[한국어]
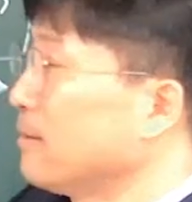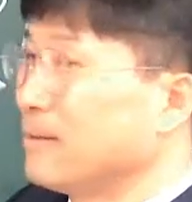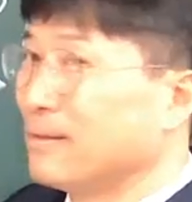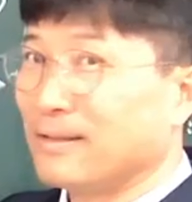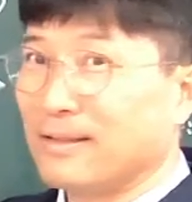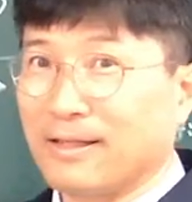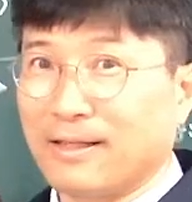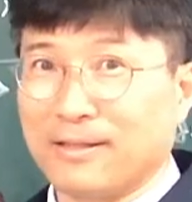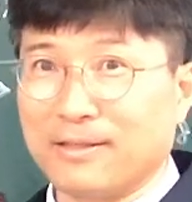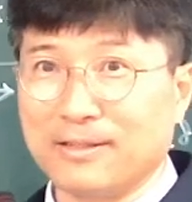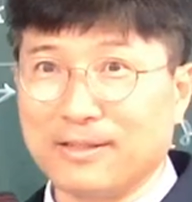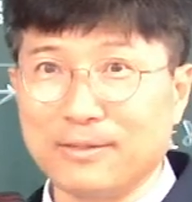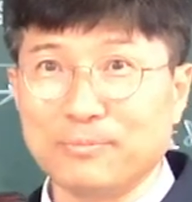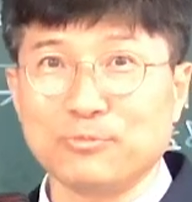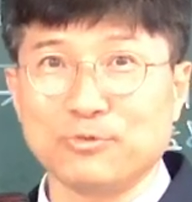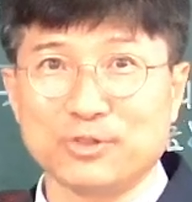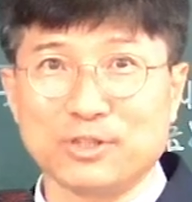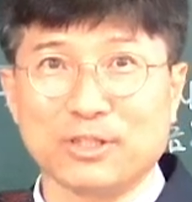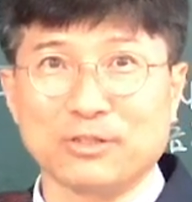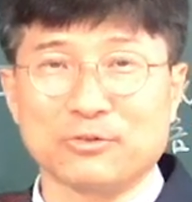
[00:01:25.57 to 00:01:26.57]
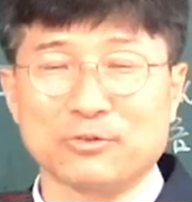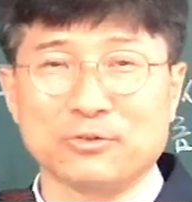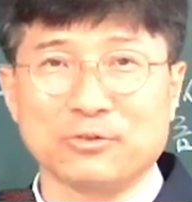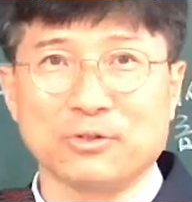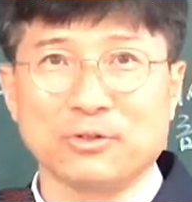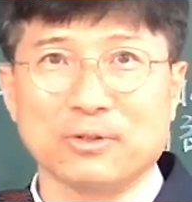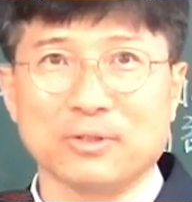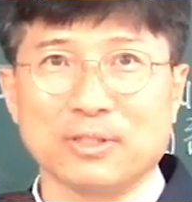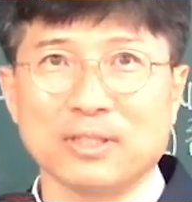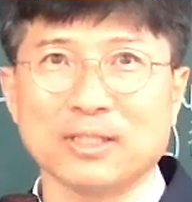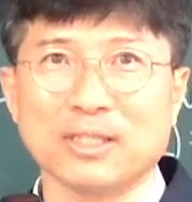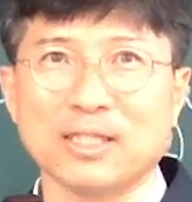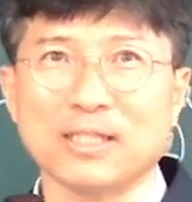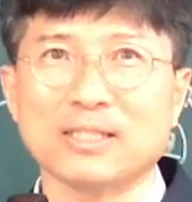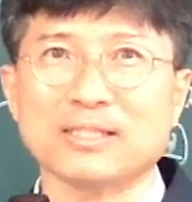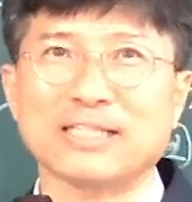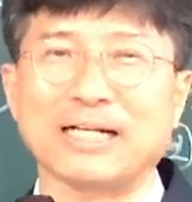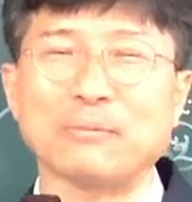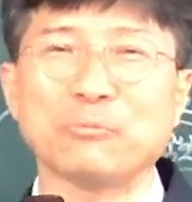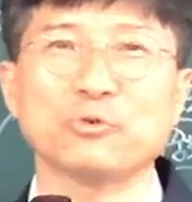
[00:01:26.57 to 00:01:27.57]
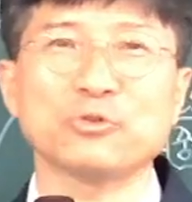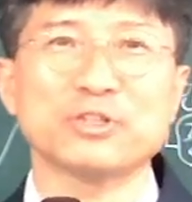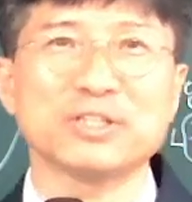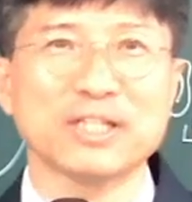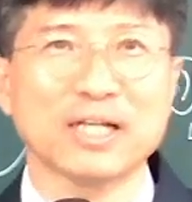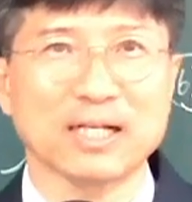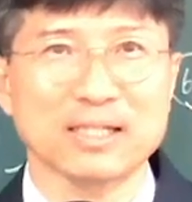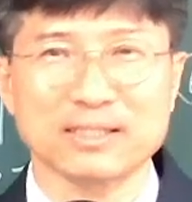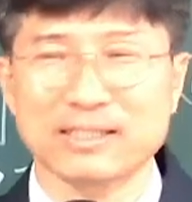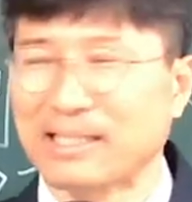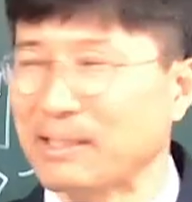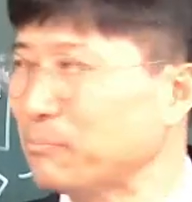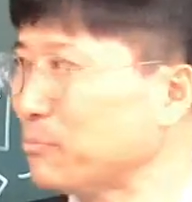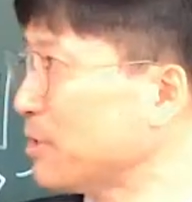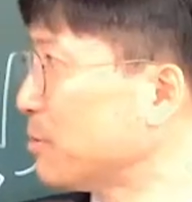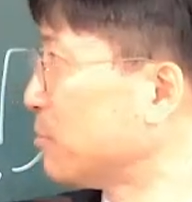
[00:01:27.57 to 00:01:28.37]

예. 이게 문제거든요. 그러니까 이걸 잘못 이해하는 사람들이